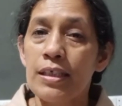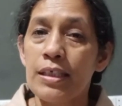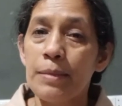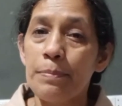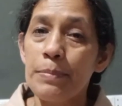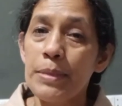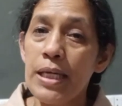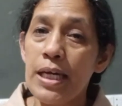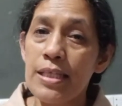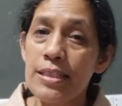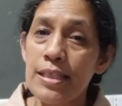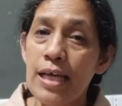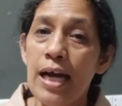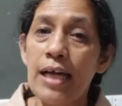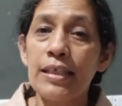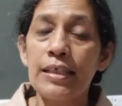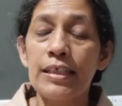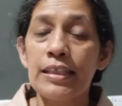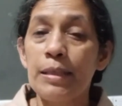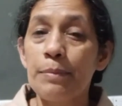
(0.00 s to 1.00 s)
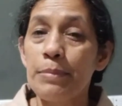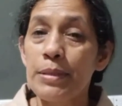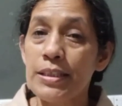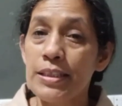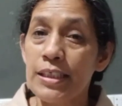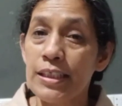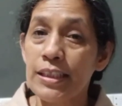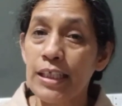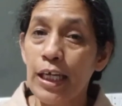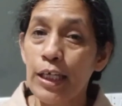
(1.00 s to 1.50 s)
kebiasaan kita
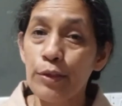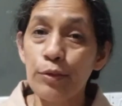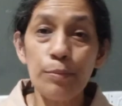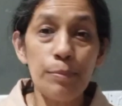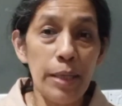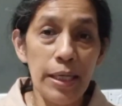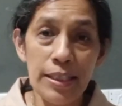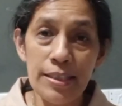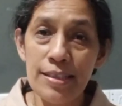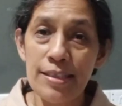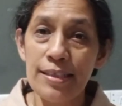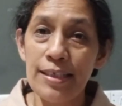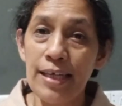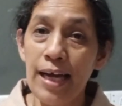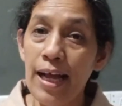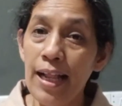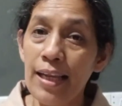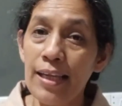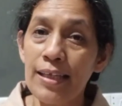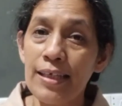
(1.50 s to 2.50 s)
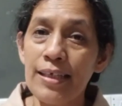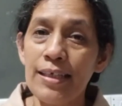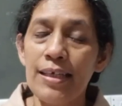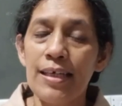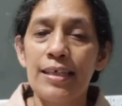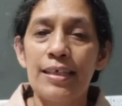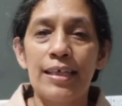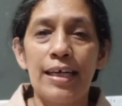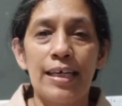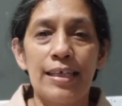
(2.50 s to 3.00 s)
bercerita itu baik sekali
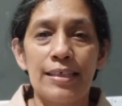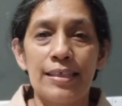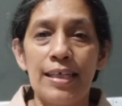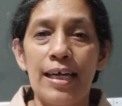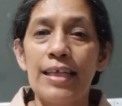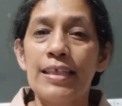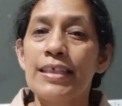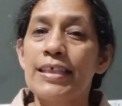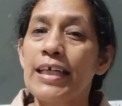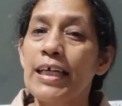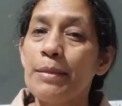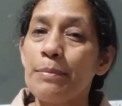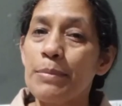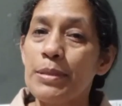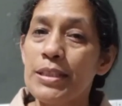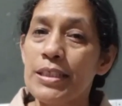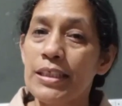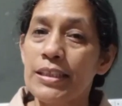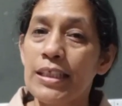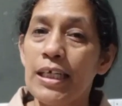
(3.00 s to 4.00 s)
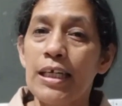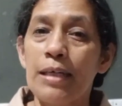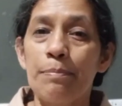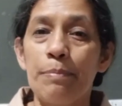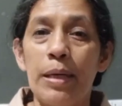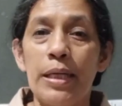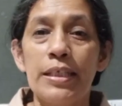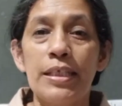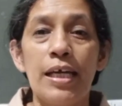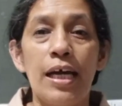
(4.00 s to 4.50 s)
karena dengan bercerita
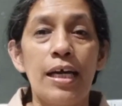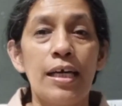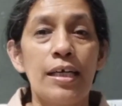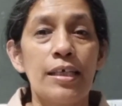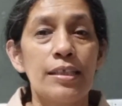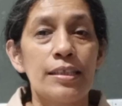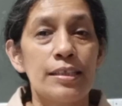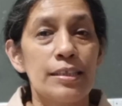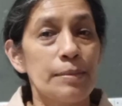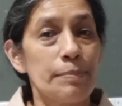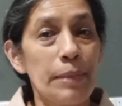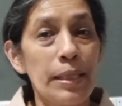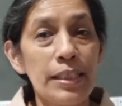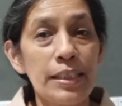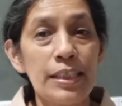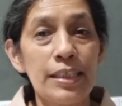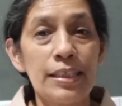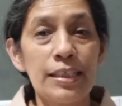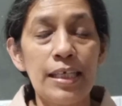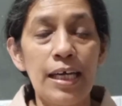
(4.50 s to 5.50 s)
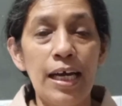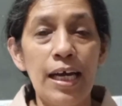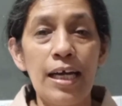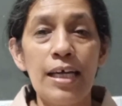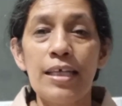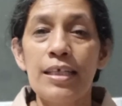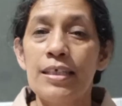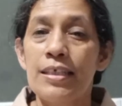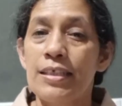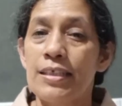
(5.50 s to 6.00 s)
kepada teman kita,
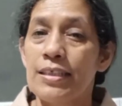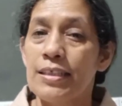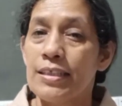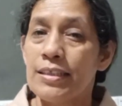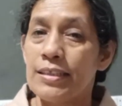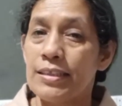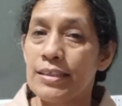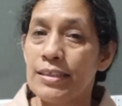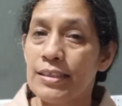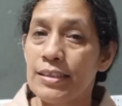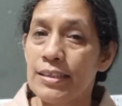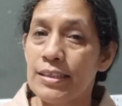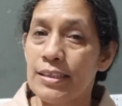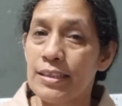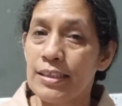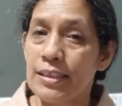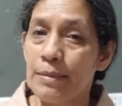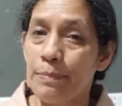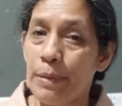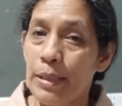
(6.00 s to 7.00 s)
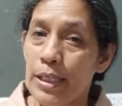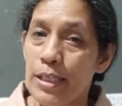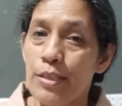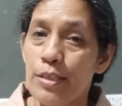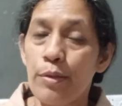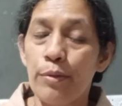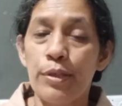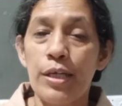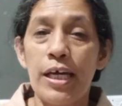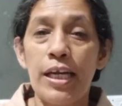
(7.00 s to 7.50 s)
kepada
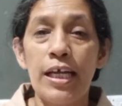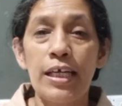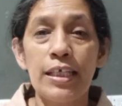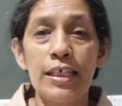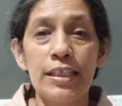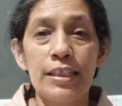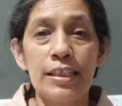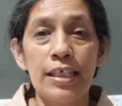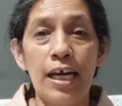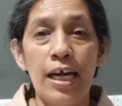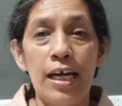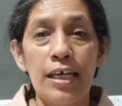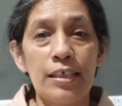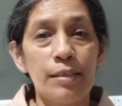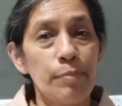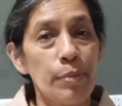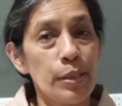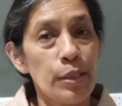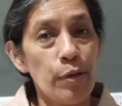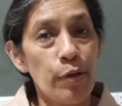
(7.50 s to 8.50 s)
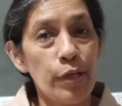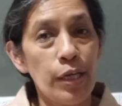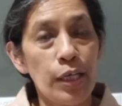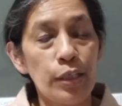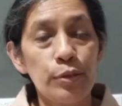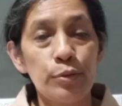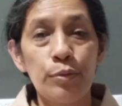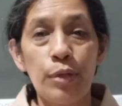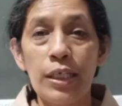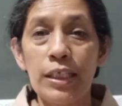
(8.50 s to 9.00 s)
saudara kita, kepada
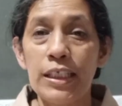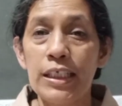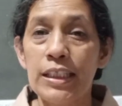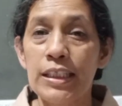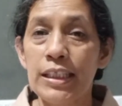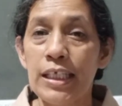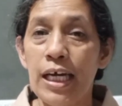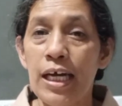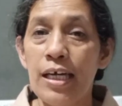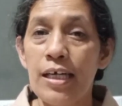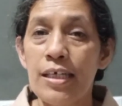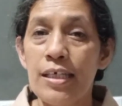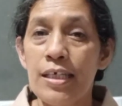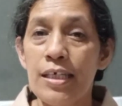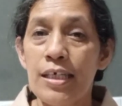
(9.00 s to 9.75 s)
orang tua kita,